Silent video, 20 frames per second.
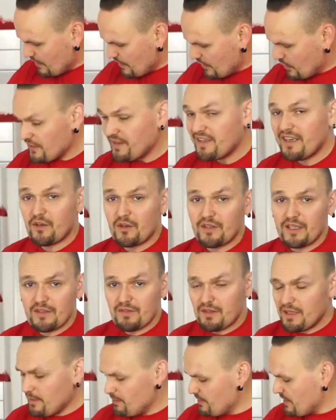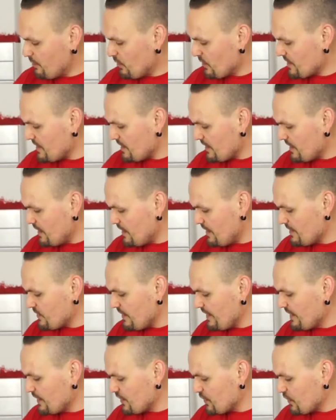Ja, und der und ich, wir lieben ja Mozzarella.
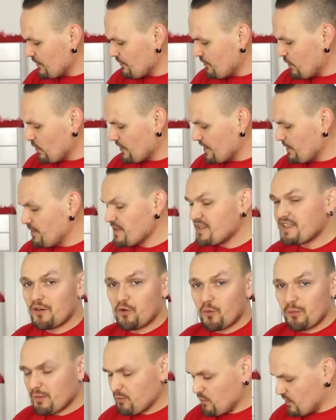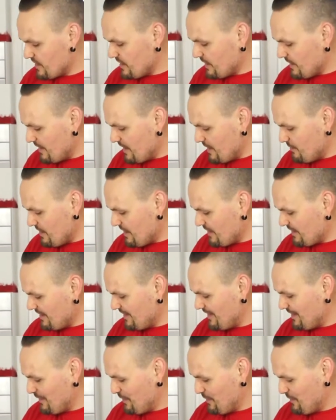Also eigentlich könnten wir auch eine Pizza nur mit Mozzarella
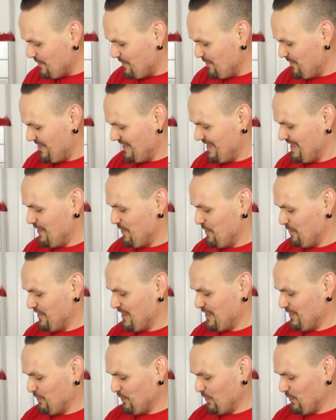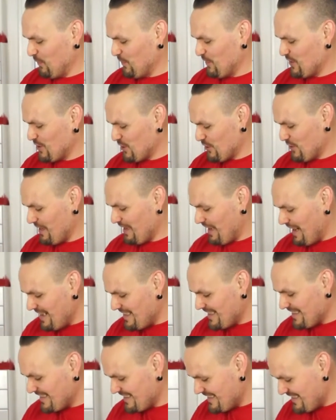machen. Ich glaube, das würde uns schon
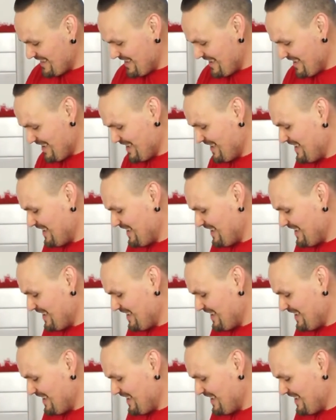reichen.